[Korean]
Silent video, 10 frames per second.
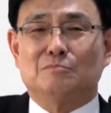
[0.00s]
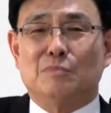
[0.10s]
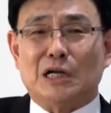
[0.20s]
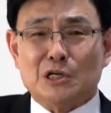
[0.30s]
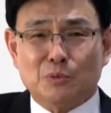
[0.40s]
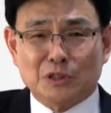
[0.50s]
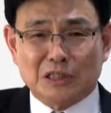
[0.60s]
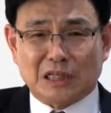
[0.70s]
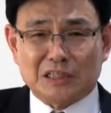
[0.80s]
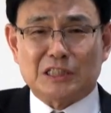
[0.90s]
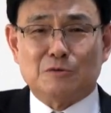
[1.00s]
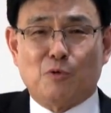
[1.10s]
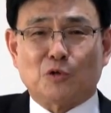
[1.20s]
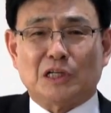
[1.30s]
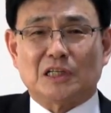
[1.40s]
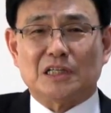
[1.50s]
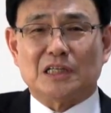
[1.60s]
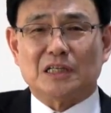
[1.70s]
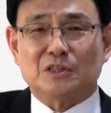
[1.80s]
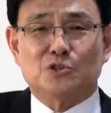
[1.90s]
마리아보다 당신이
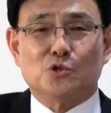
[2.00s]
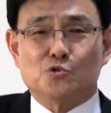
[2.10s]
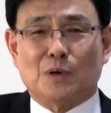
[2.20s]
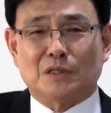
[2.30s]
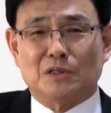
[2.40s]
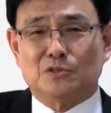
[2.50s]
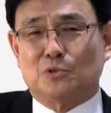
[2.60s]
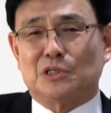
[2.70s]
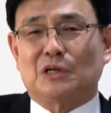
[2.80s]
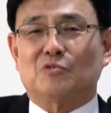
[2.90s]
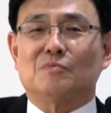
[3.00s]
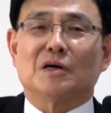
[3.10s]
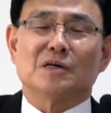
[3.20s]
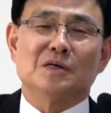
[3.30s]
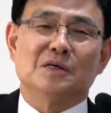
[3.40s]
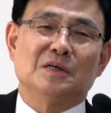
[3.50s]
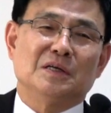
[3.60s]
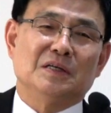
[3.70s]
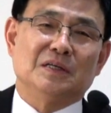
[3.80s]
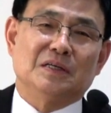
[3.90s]
복되다니 저주받을 소리라고 막
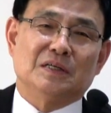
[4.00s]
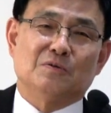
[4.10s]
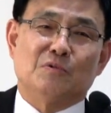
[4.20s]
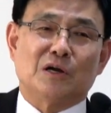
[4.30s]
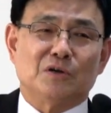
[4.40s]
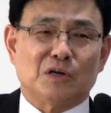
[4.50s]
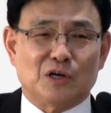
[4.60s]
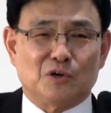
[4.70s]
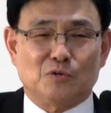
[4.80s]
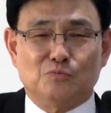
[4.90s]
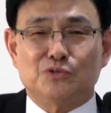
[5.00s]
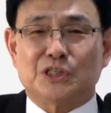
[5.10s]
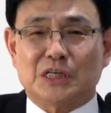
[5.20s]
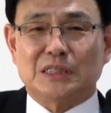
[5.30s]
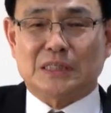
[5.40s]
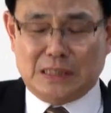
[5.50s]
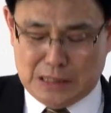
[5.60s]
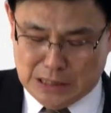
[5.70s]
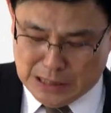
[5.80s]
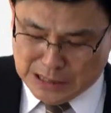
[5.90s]
왜 그럴까요?
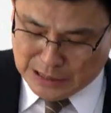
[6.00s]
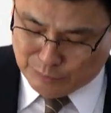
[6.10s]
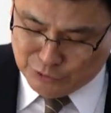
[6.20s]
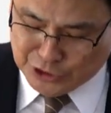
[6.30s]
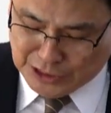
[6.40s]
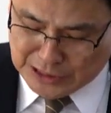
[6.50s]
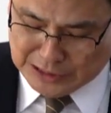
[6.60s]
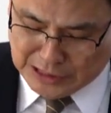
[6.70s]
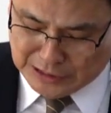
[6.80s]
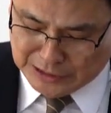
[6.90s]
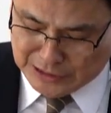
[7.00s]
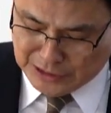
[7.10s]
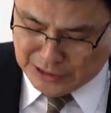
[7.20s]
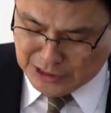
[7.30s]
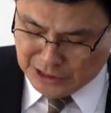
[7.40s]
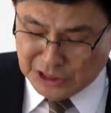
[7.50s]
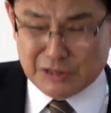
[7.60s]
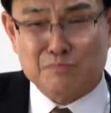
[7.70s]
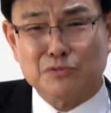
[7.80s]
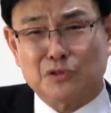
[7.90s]
무식하니까. 무식하니까 그러게.
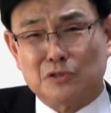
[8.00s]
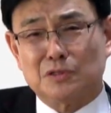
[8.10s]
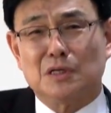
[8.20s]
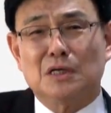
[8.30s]
신부들은